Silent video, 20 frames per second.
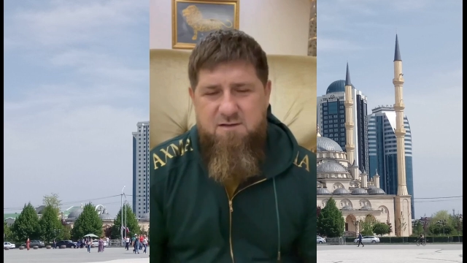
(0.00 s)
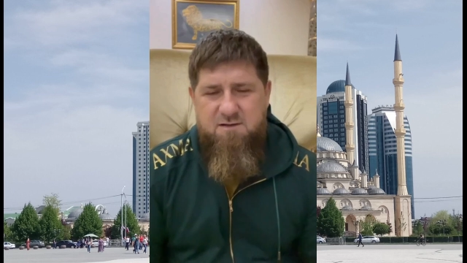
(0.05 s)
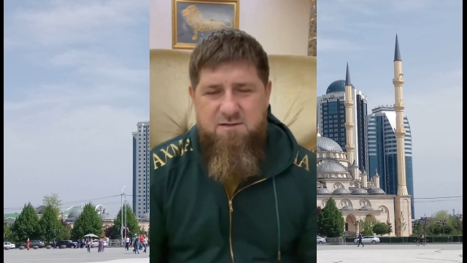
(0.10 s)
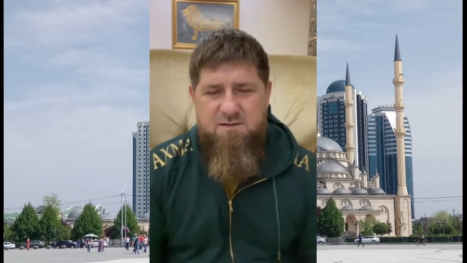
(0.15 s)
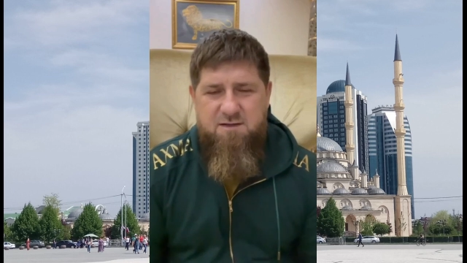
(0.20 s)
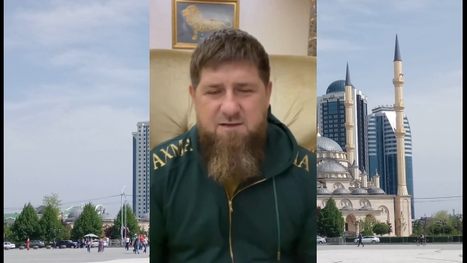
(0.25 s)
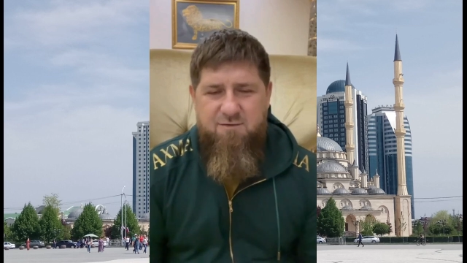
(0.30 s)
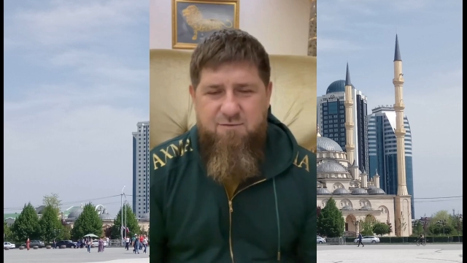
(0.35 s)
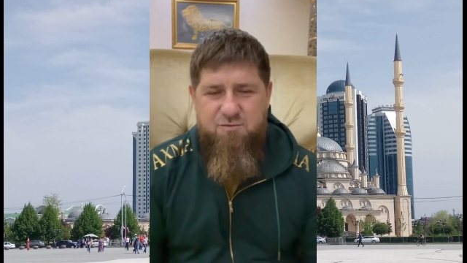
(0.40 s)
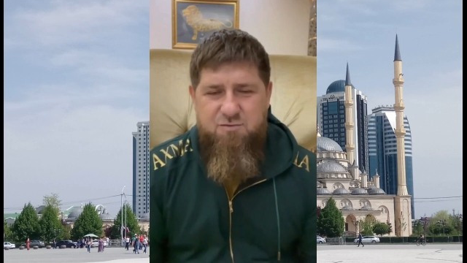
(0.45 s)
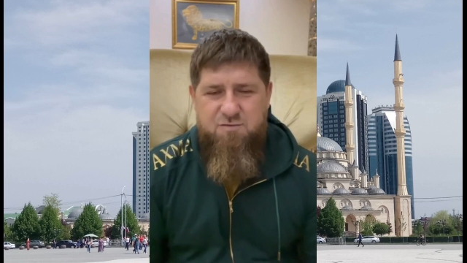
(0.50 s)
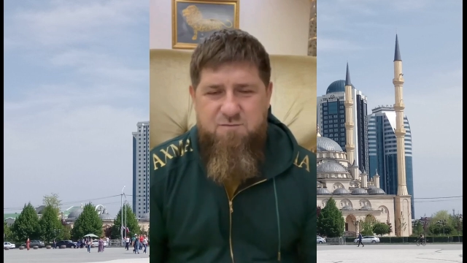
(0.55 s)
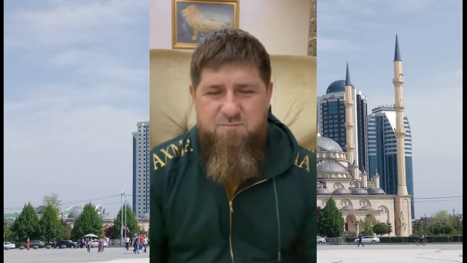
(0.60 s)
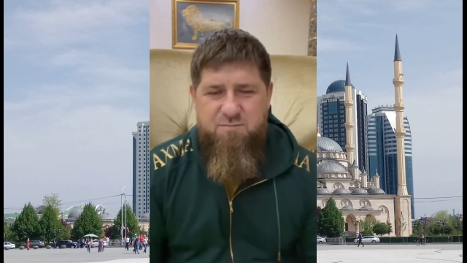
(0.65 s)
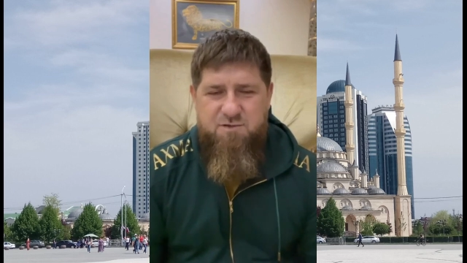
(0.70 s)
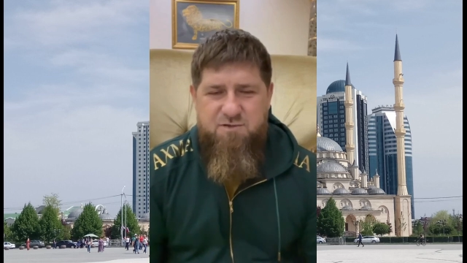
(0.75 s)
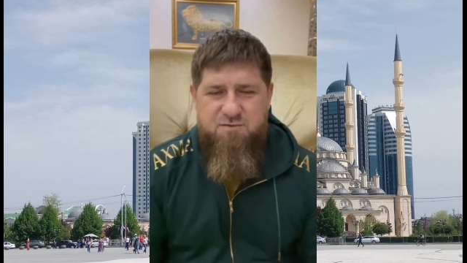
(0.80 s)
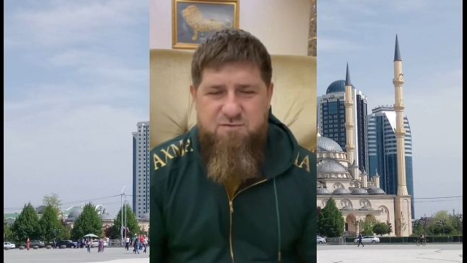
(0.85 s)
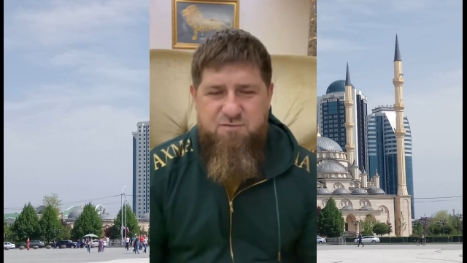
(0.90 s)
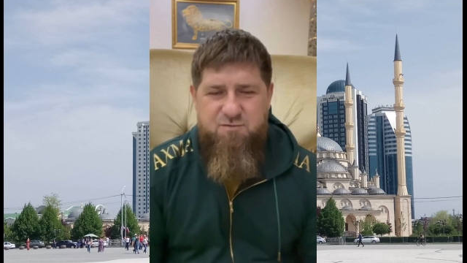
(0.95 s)
Я
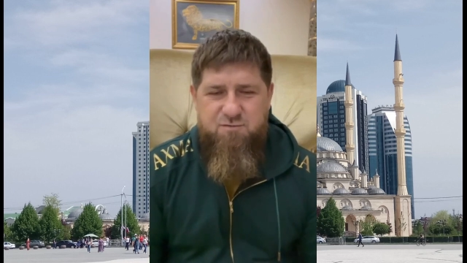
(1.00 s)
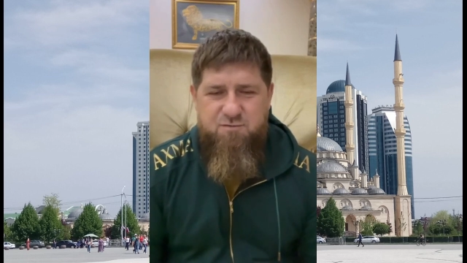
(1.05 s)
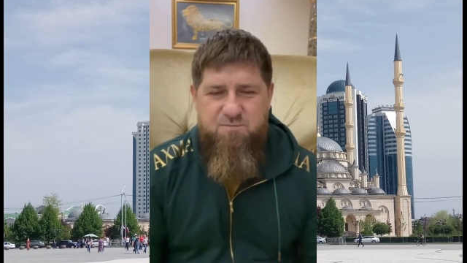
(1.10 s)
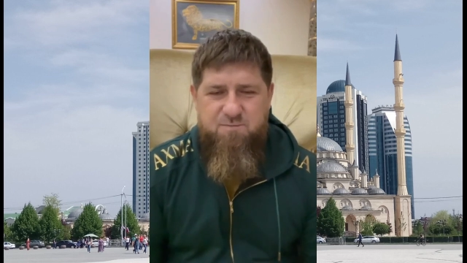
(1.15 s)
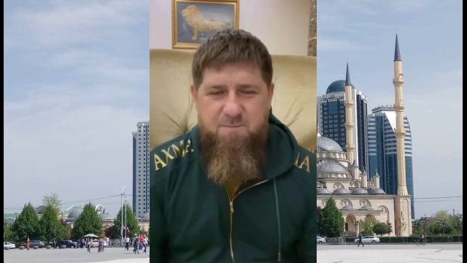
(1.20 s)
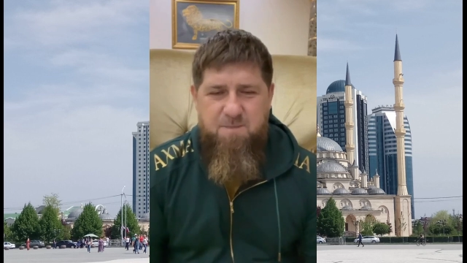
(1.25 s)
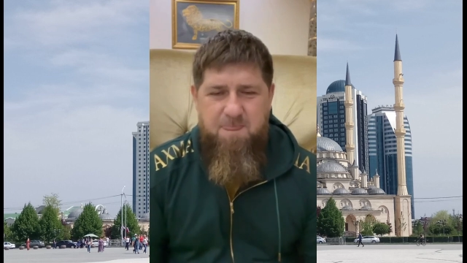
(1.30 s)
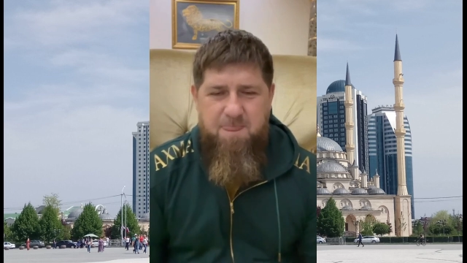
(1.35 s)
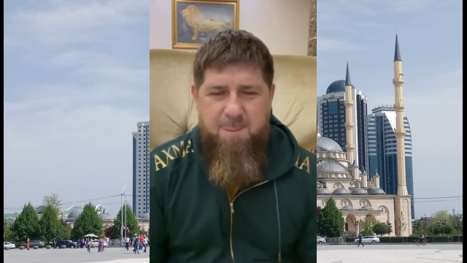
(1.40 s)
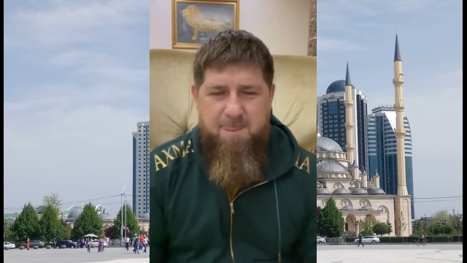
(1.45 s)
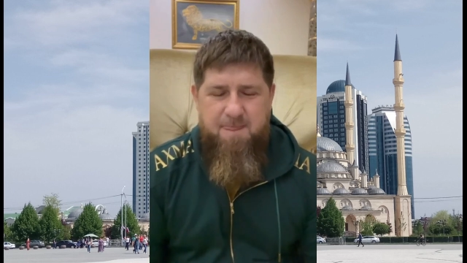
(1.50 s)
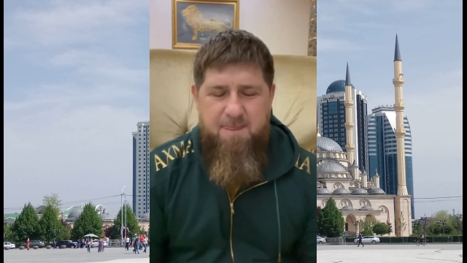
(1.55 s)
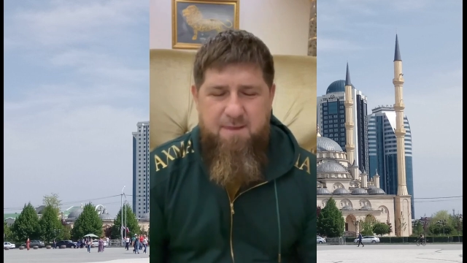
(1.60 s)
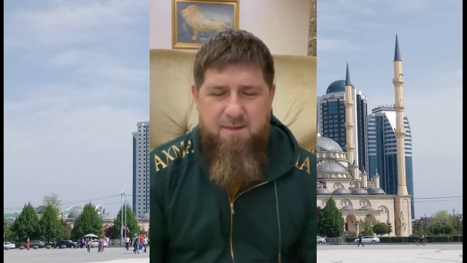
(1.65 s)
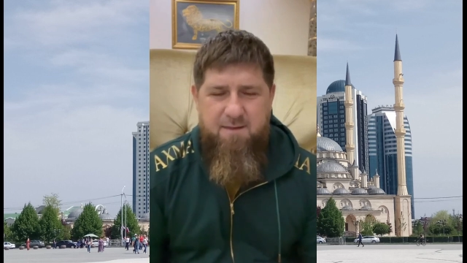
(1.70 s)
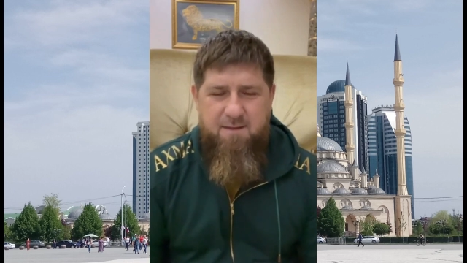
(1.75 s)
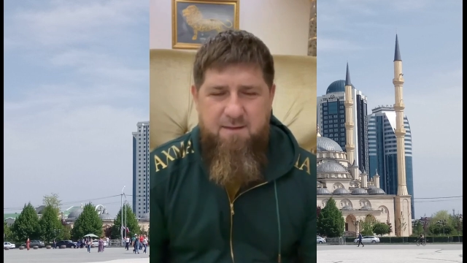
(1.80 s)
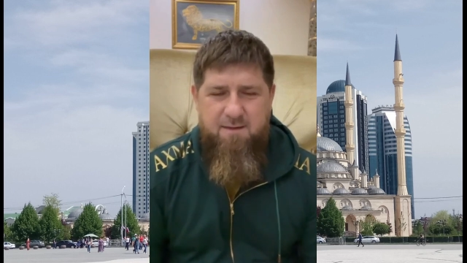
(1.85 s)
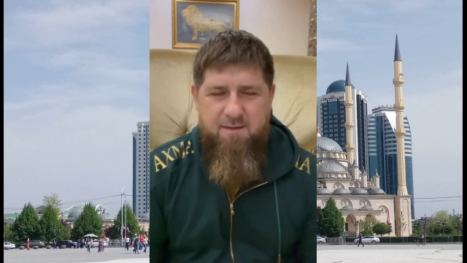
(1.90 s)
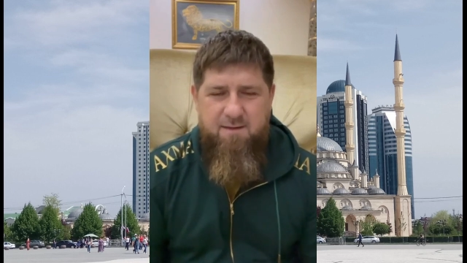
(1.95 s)
очень прошу
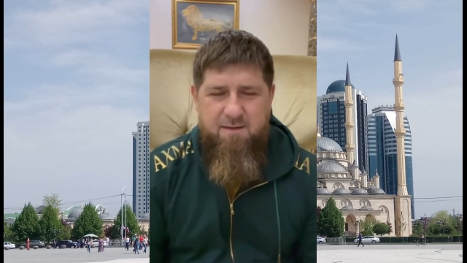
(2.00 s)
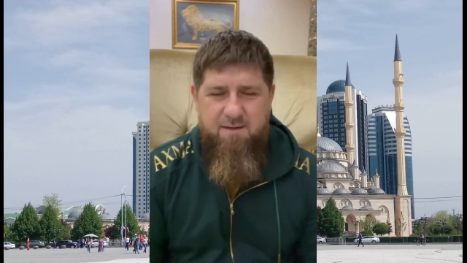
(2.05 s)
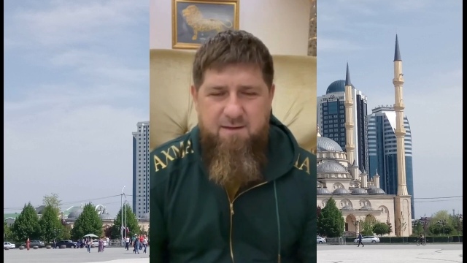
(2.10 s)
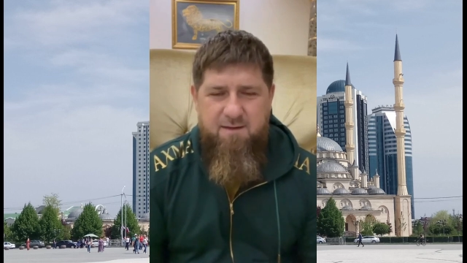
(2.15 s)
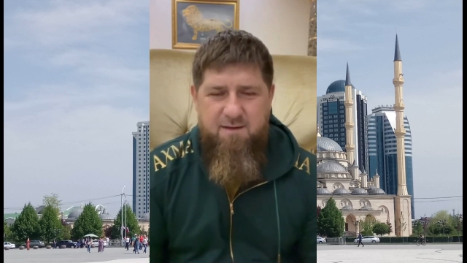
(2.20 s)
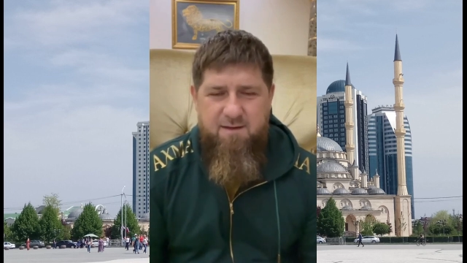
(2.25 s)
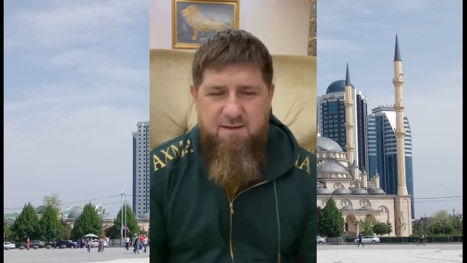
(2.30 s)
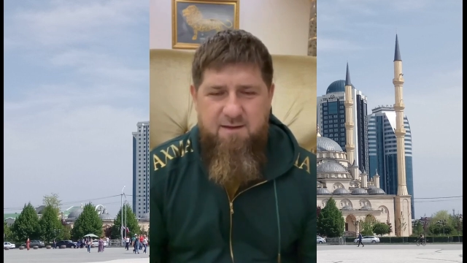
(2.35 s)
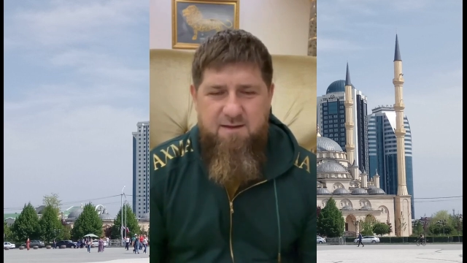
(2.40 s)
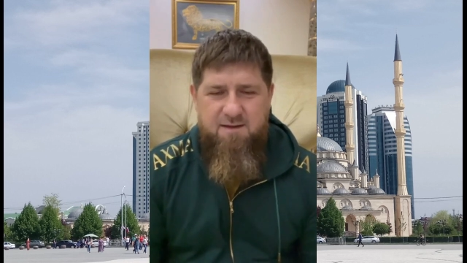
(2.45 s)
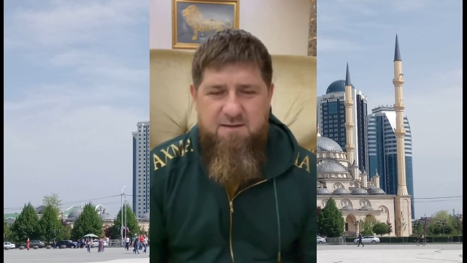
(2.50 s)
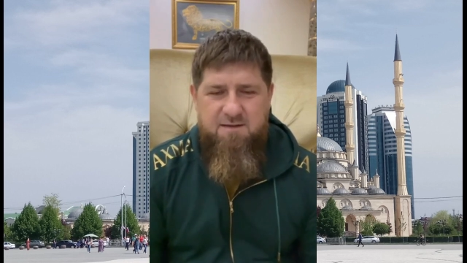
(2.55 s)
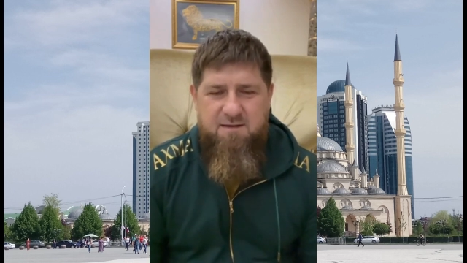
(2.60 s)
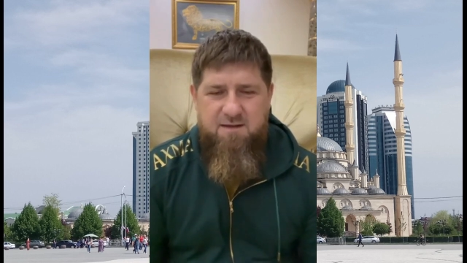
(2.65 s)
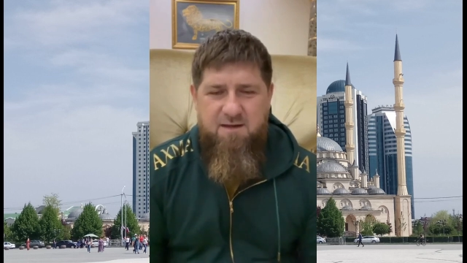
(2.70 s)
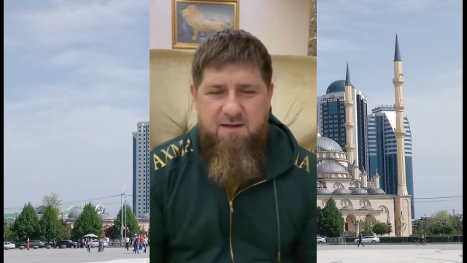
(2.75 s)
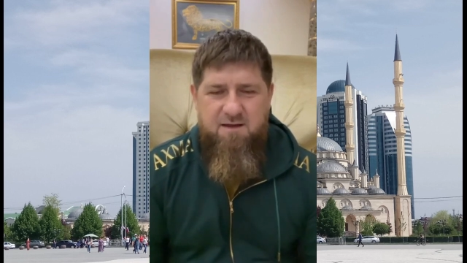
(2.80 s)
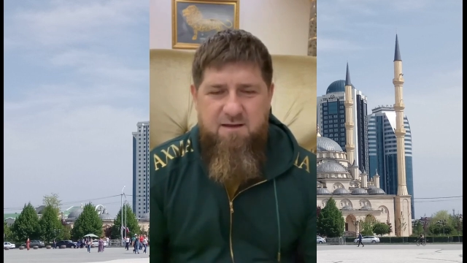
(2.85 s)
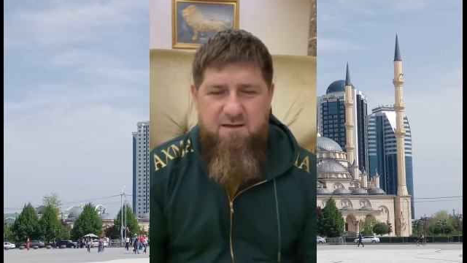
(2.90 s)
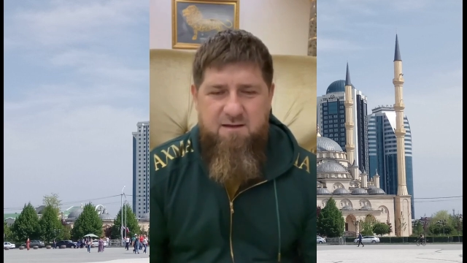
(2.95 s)

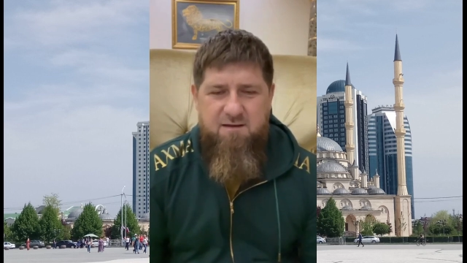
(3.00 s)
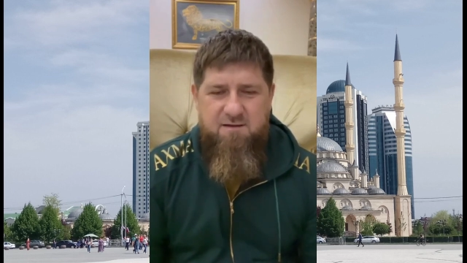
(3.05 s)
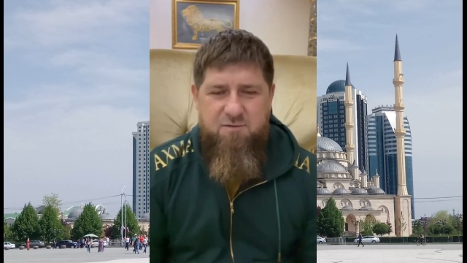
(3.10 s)
тех,